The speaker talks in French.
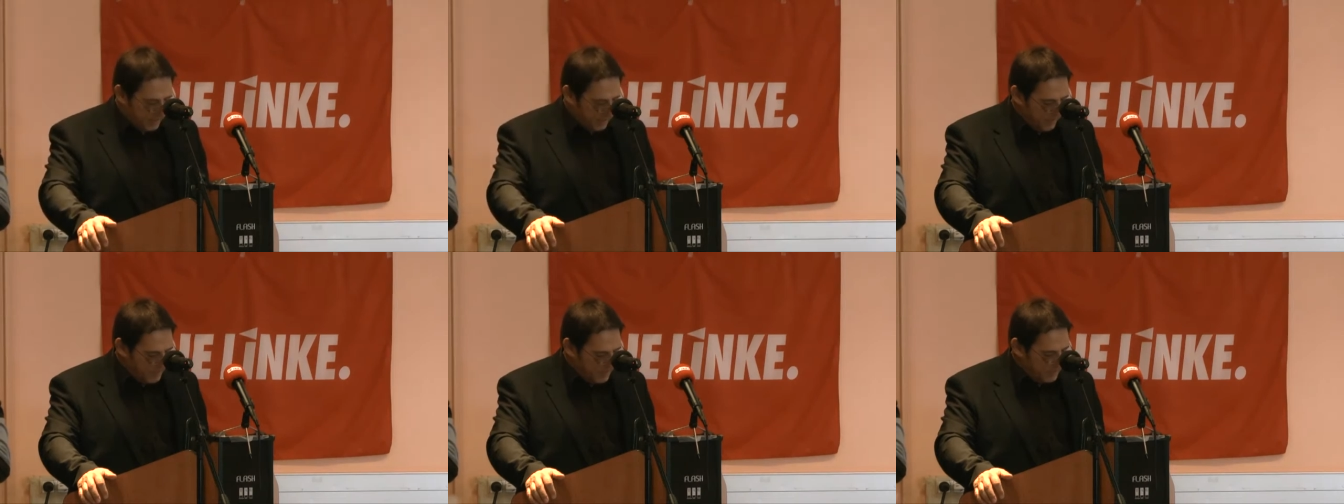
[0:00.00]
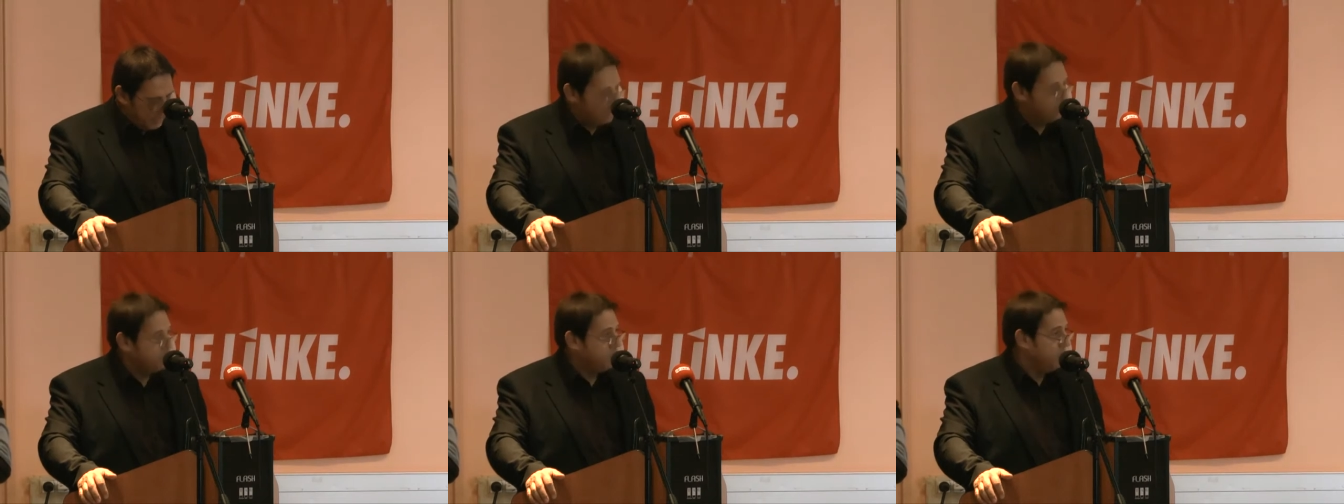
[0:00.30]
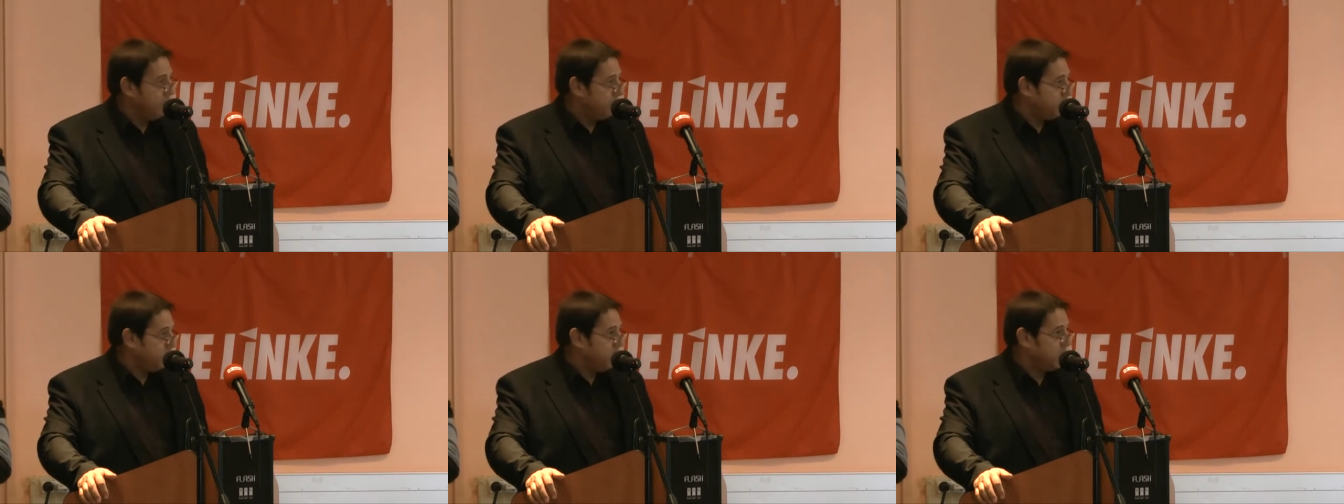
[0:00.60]

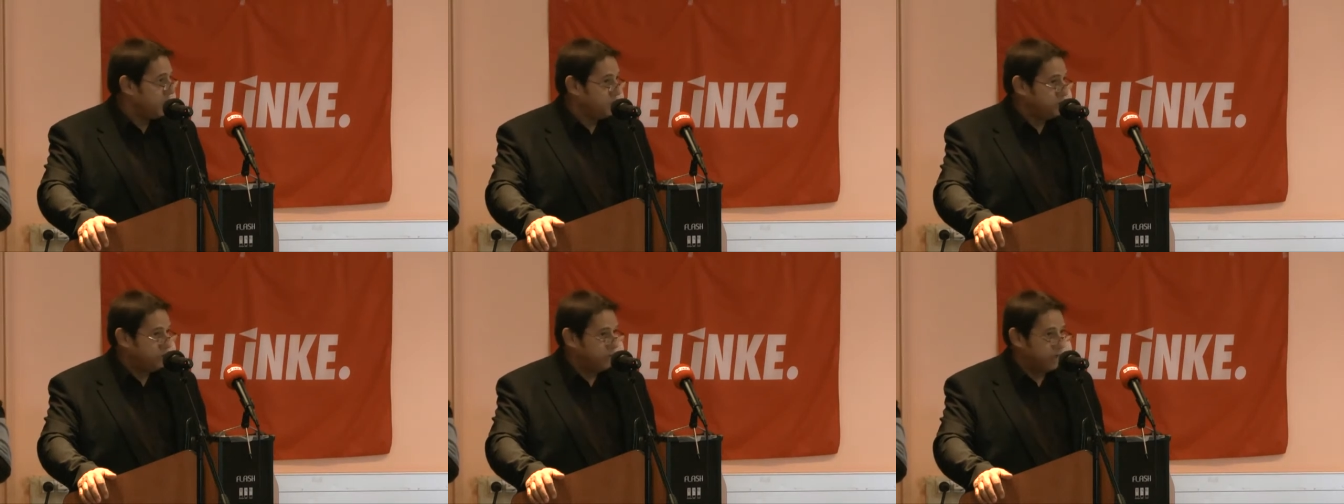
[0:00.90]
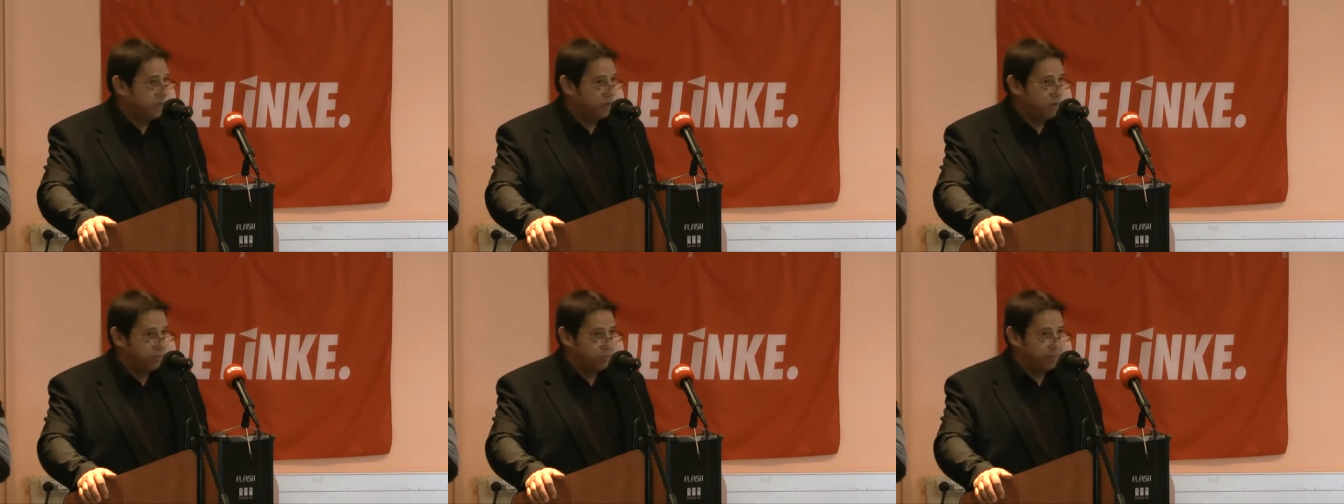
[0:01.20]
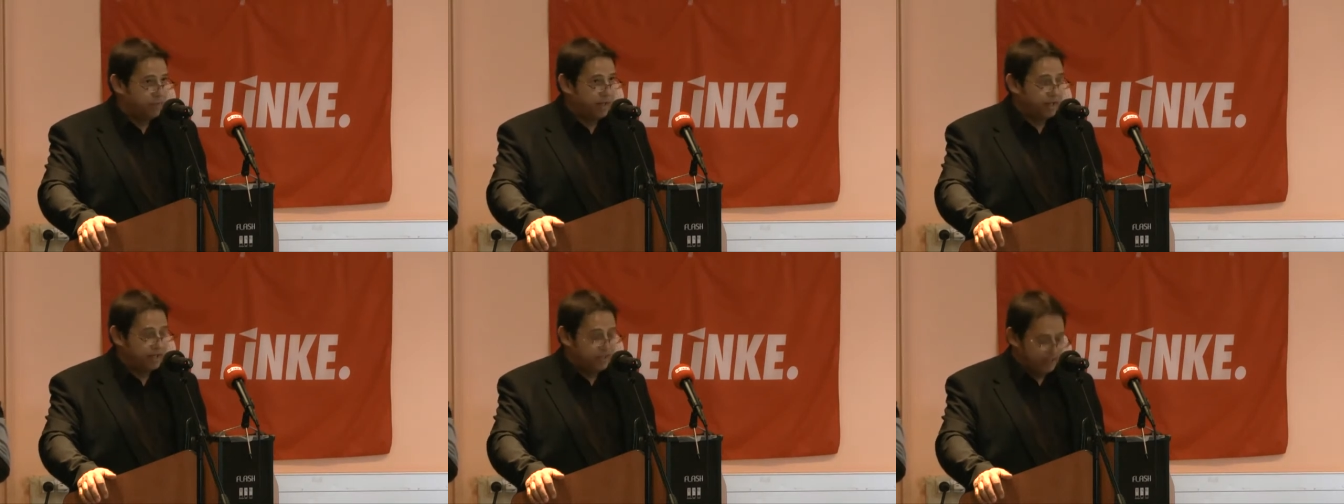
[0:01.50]
investissement pour assurer leur
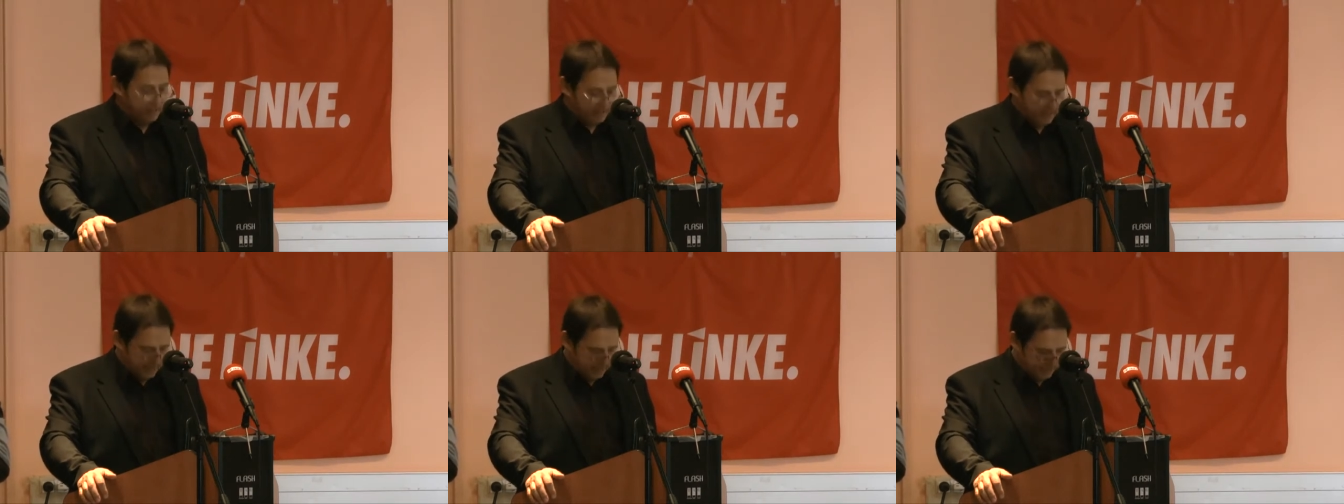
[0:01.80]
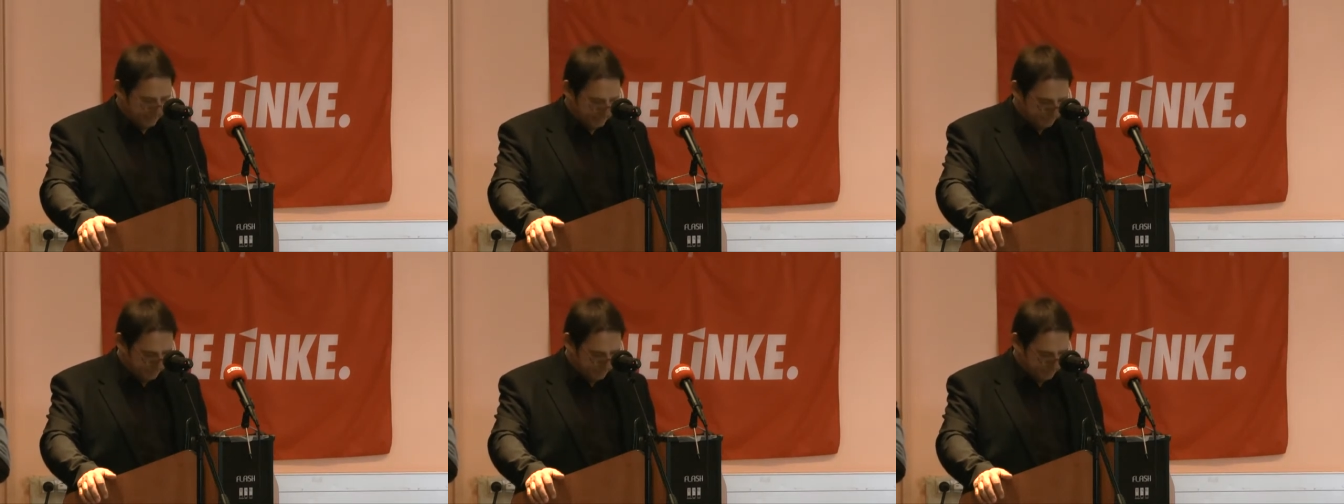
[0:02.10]
pérennité.